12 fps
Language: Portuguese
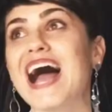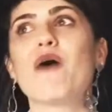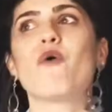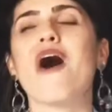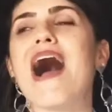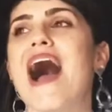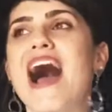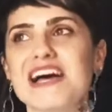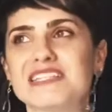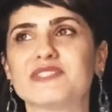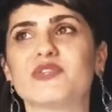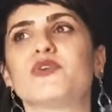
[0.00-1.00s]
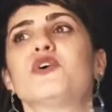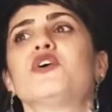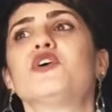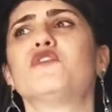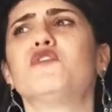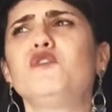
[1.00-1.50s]
O Rastro
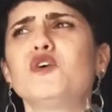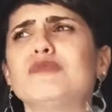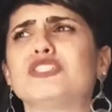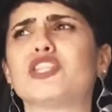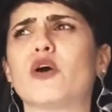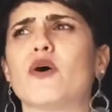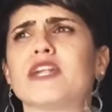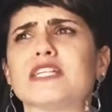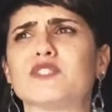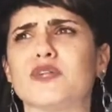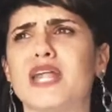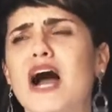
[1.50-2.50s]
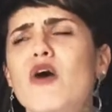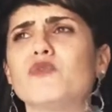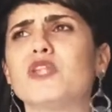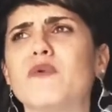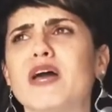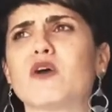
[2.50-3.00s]
Filme de terror nacional
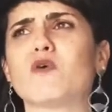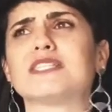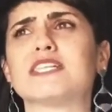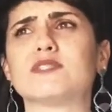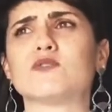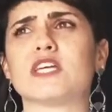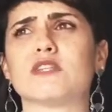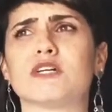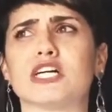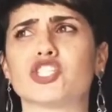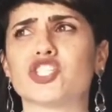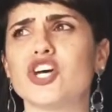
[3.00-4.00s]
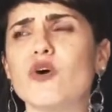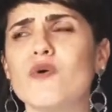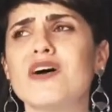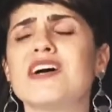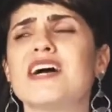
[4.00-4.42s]
não é coisa do Zé do Caixão.